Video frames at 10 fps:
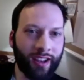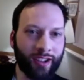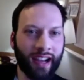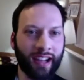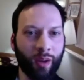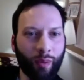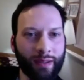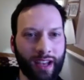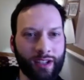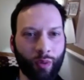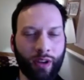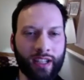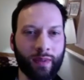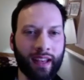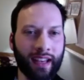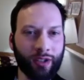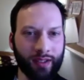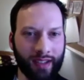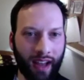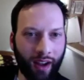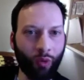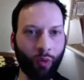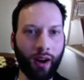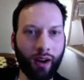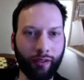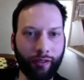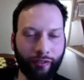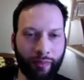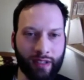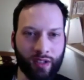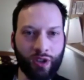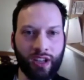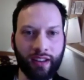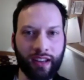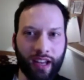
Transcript: t'arrête un peu parce que est-ce qu'on peut expliquer qu'est-ce que c'est la coiffe? Parce que moi, je l'ai ah,